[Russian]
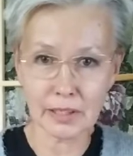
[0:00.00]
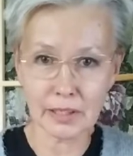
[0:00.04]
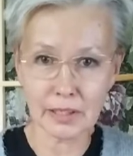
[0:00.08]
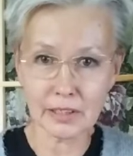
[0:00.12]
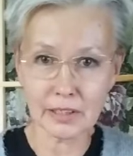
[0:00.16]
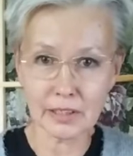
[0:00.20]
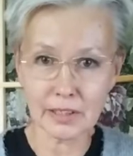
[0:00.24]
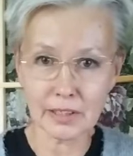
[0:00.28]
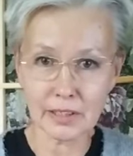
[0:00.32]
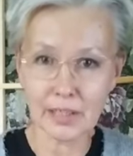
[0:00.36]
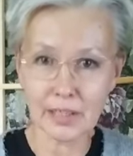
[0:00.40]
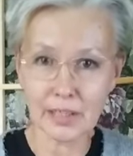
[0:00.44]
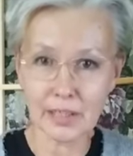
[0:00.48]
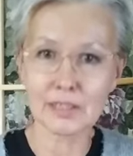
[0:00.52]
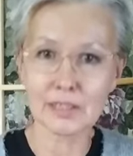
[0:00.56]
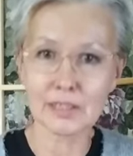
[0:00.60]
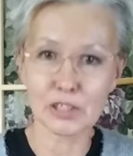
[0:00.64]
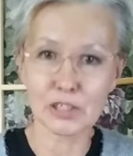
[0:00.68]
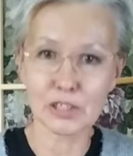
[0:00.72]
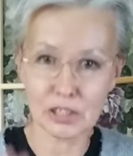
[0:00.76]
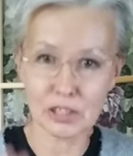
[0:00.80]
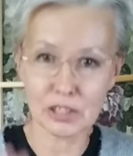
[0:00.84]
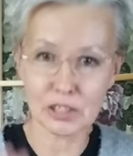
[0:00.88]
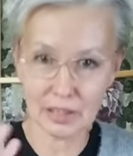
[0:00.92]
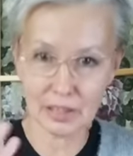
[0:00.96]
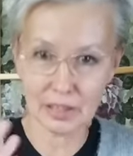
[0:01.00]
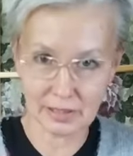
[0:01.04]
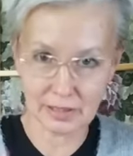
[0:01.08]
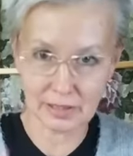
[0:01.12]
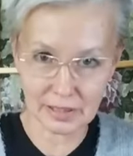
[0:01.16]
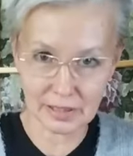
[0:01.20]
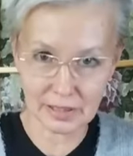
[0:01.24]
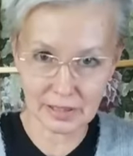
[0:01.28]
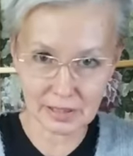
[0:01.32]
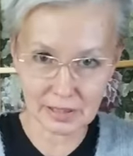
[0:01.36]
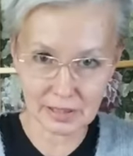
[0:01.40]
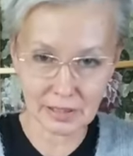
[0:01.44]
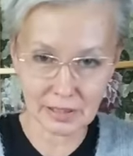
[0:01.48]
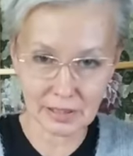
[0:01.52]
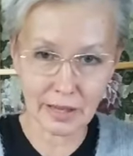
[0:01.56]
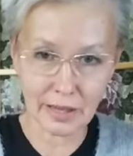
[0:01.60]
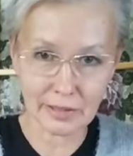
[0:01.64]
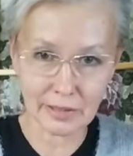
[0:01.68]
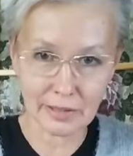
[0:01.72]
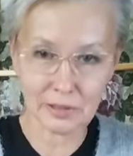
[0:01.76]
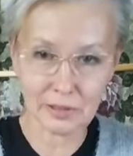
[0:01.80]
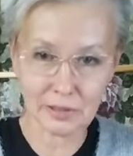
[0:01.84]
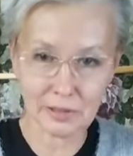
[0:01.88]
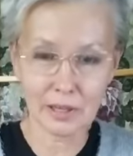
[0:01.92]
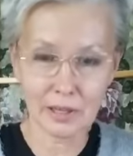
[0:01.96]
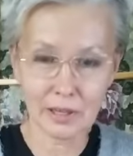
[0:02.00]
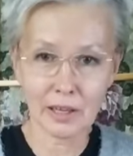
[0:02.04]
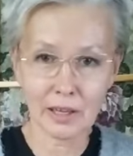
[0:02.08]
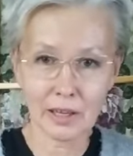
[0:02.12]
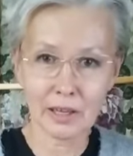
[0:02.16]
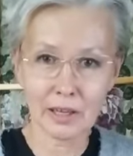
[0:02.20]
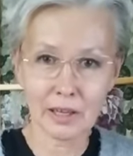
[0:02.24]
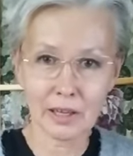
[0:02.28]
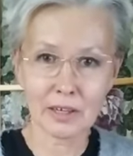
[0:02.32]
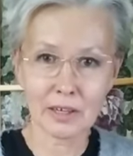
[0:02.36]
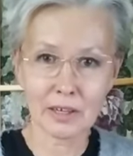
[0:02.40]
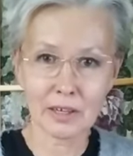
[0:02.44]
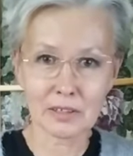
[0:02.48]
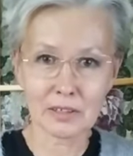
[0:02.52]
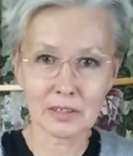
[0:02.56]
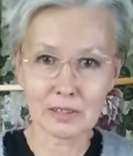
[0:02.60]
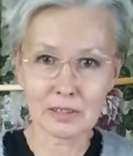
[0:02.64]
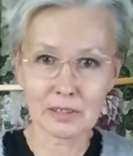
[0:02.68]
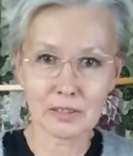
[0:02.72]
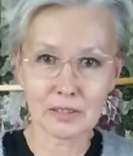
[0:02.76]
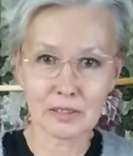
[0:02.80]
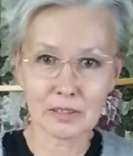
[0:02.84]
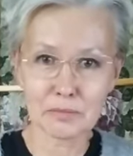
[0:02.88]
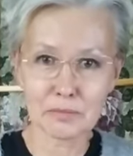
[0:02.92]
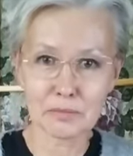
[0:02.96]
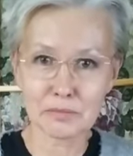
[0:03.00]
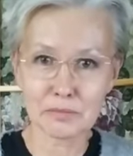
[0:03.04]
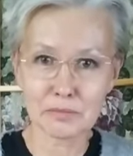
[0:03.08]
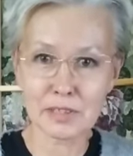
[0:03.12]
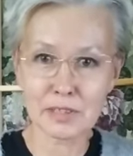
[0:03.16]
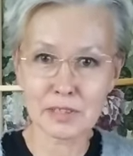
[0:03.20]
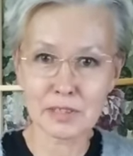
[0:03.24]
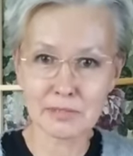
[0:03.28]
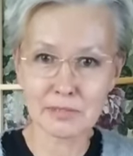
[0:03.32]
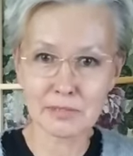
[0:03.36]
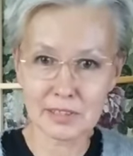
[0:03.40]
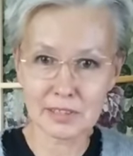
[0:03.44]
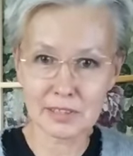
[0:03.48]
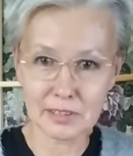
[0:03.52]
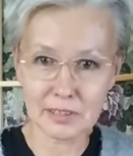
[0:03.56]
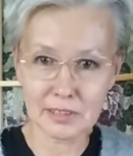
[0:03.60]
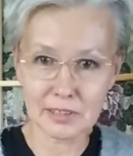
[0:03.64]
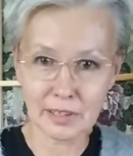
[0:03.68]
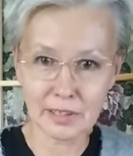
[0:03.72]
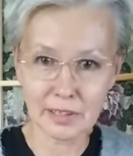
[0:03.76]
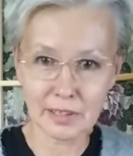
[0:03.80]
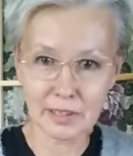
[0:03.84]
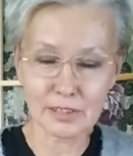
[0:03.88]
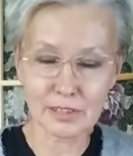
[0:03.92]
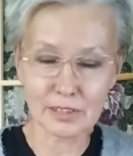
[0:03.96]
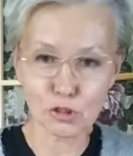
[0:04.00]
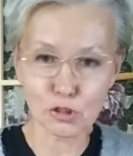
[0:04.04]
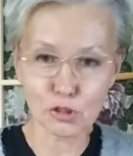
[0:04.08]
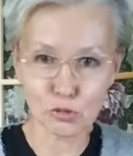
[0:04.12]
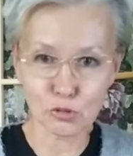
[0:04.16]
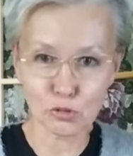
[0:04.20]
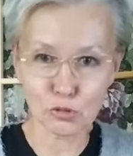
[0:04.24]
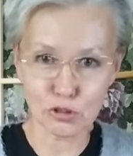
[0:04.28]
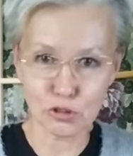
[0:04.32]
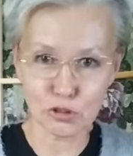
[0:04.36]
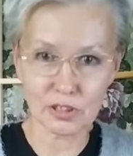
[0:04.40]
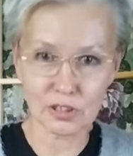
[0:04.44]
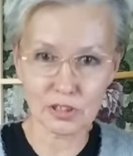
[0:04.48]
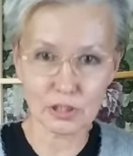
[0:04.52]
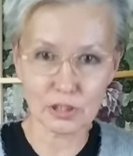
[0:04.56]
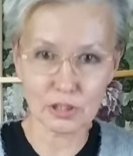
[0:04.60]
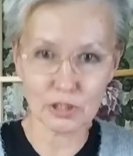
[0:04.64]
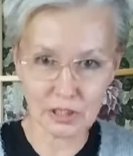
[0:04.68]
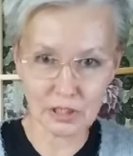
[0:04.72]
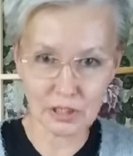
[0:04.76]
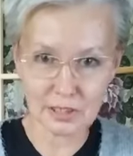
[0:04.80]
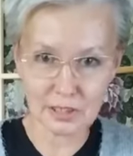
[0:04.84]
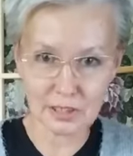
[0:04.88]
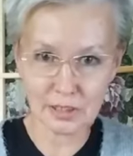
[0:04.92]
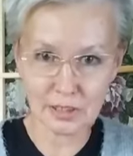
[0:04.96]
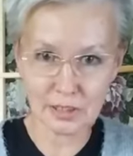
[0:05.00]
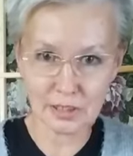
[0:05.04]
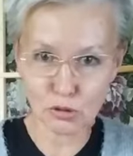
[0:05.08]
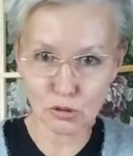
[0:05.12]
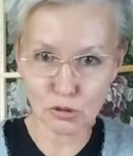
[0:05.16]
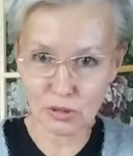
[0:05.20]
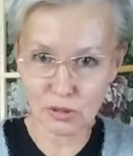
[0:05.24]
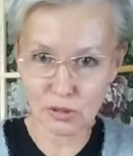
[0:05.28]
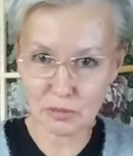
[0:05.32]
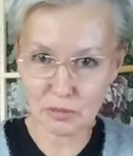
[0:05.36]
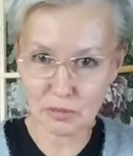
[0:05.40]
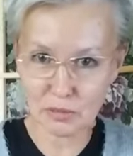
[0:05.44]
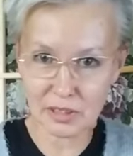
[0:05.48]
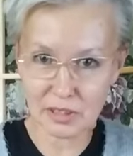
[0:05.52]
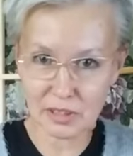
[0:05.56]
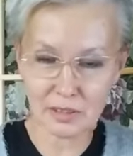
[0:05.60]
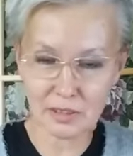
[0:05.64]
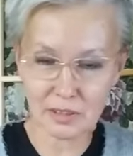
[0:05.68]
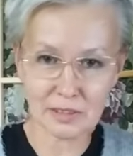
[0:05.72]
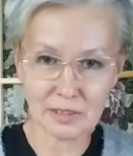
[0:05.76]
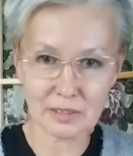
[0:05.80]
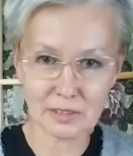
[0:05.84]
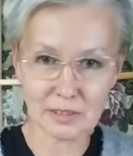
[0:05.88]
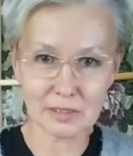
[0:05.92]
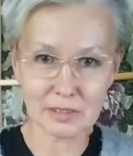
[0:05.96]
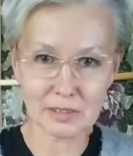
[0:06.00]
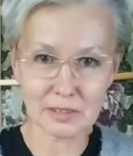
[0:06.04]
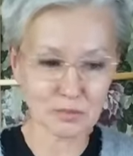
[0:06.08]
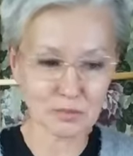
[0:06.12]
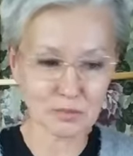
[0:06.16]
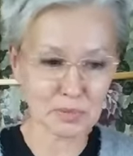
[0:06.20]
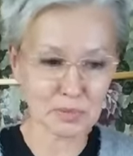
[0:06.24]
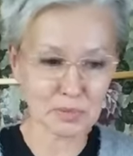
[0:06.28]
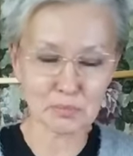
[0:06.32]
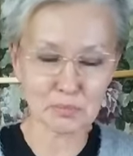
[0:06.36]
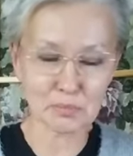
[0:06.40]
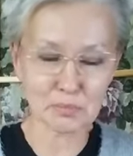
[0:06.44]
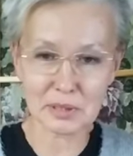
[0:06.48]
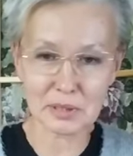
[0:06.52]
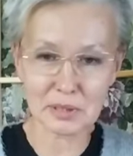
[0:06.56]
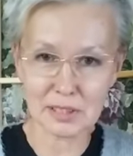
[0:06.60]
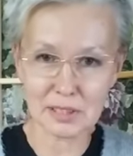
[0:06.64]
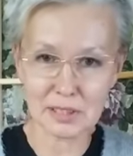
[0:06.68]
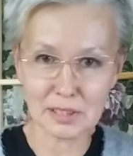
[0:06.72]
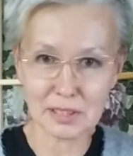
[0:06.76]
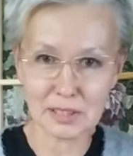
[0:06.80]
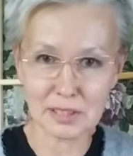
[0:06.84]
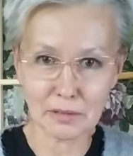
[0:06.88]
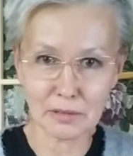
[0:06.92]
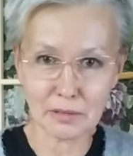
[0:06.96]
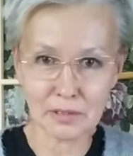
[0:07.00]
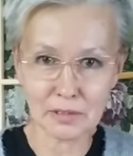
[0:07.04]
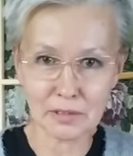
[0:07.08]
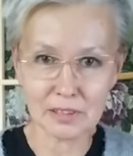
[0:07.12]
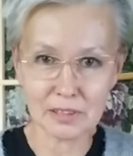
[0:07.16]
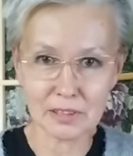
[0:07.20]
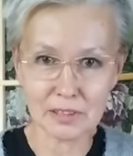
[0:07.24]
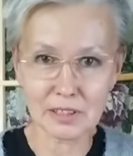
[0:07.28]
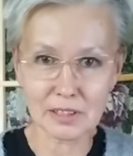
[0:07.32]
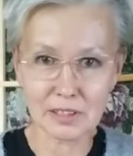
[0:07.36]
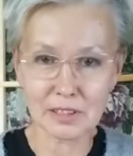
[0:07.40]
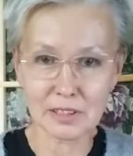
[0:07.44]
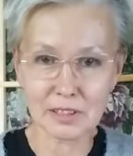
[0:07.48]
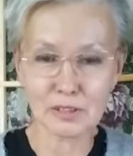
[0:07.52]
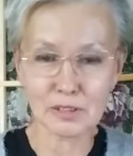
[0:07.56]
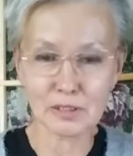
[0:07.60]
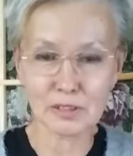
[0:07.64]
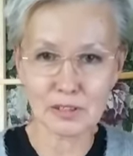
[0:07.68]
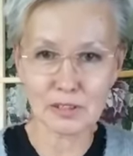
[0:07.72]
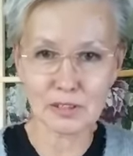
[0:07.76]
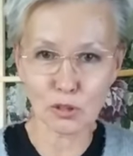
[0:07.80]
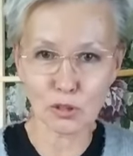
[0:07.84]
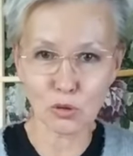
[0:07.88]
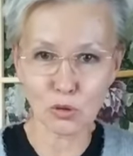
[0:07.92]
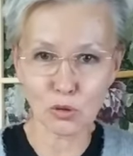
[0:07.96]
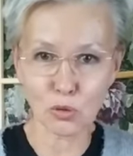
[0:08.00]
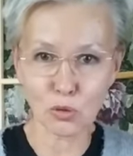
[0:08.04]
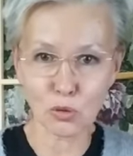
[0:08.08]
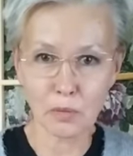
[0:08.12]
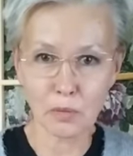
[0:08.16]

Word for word: Я зашла на сайт – Э, производителя, источника жизни, который мне э, предоставил Игорь ссылку.